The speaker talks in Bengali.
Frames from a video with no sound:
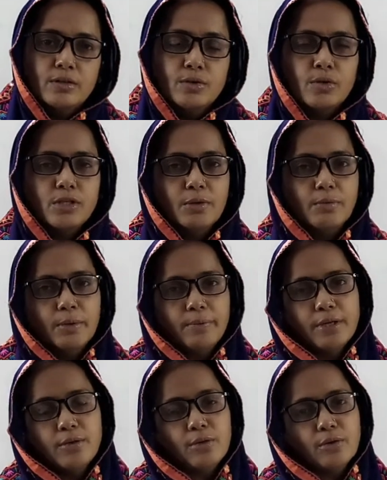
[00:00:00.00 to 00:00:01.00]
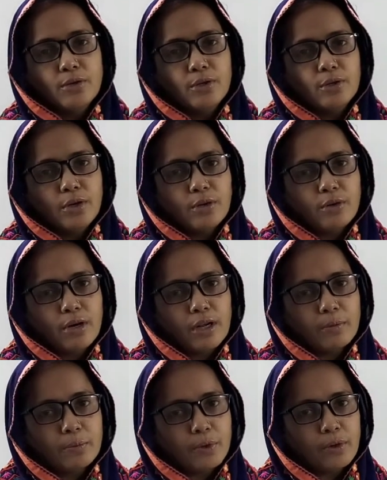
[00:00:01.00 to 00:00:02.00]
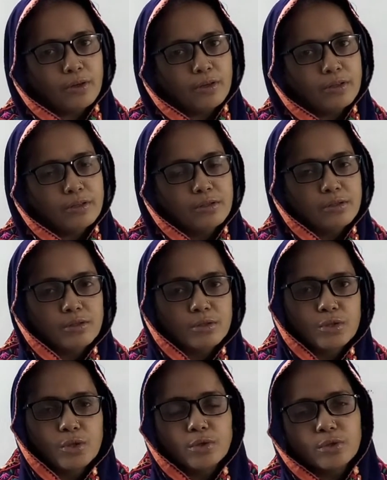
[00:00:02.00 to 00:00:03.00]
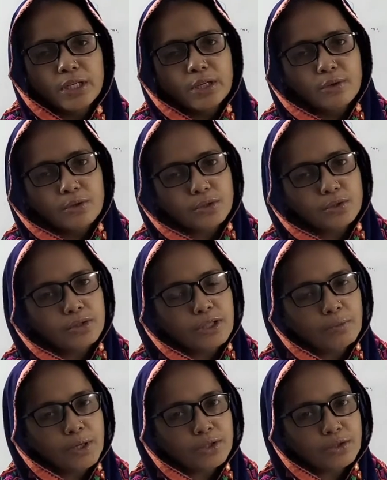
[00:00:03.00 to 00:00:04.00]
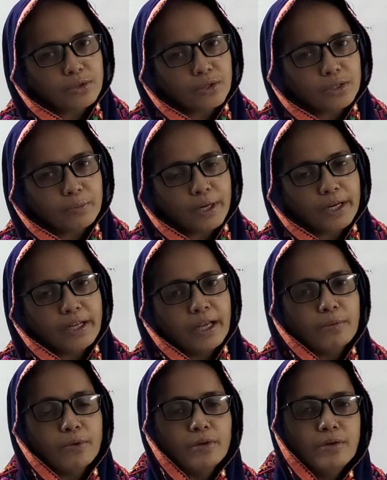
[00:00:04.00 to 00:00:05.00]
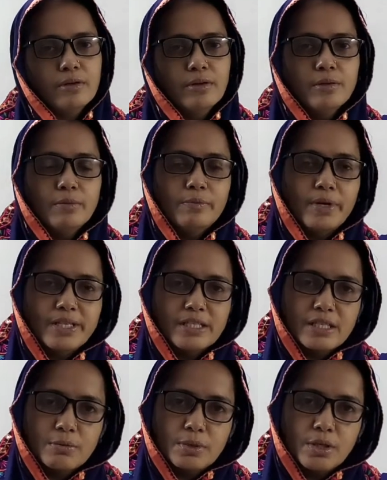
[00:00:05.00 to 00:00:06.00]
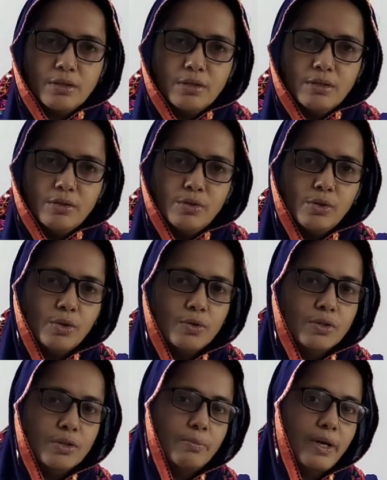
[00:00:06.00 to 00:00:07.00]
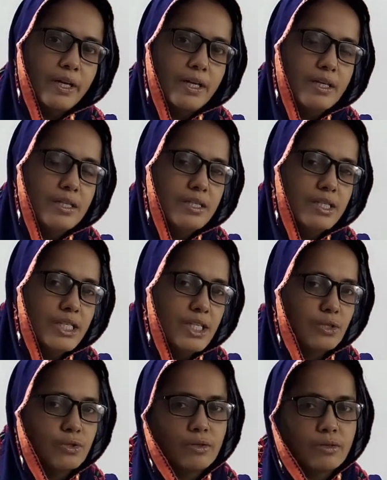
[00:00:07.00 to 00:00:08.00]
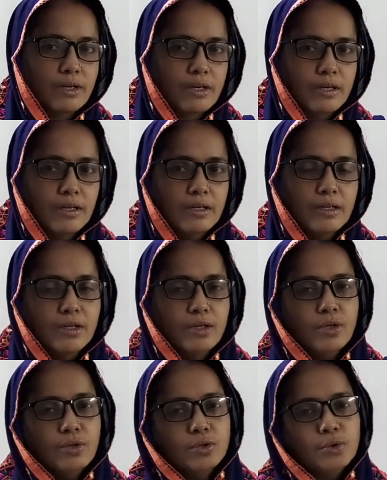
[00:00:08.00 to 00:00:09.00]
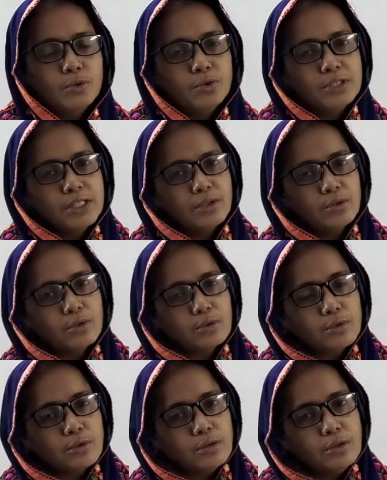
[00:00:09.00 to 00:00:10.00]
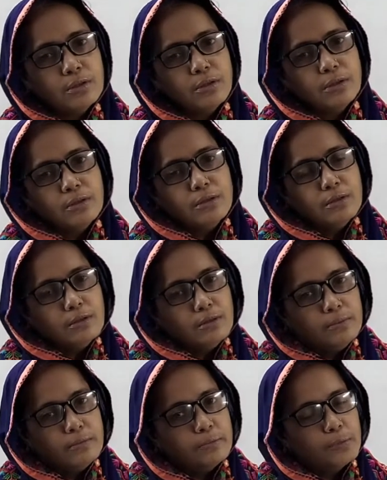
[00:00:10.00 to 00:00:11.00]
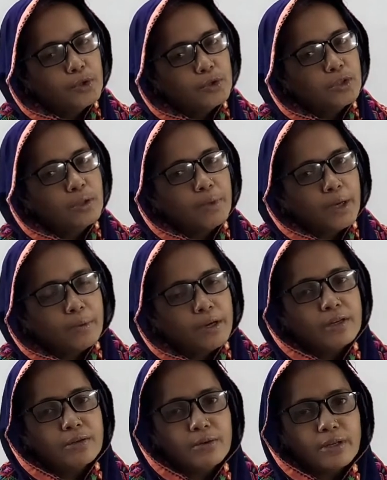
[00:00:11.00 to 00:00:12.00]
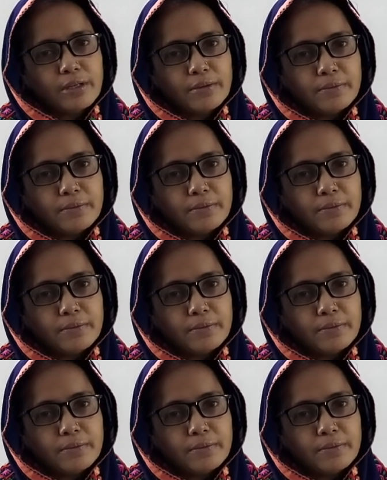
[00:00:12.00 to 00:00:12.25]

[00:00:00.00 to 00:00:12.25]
সঠিকভাবে রোগ নির্ণয় করার পর সঠিক ওষুধ নির্বাচন করতে পারে এবং প্রেসক্রিপশন তৈরি করতে পারে চিকিৎসকরা শুধু যে তথ্য প্রযুক্তি ব্যবহার করে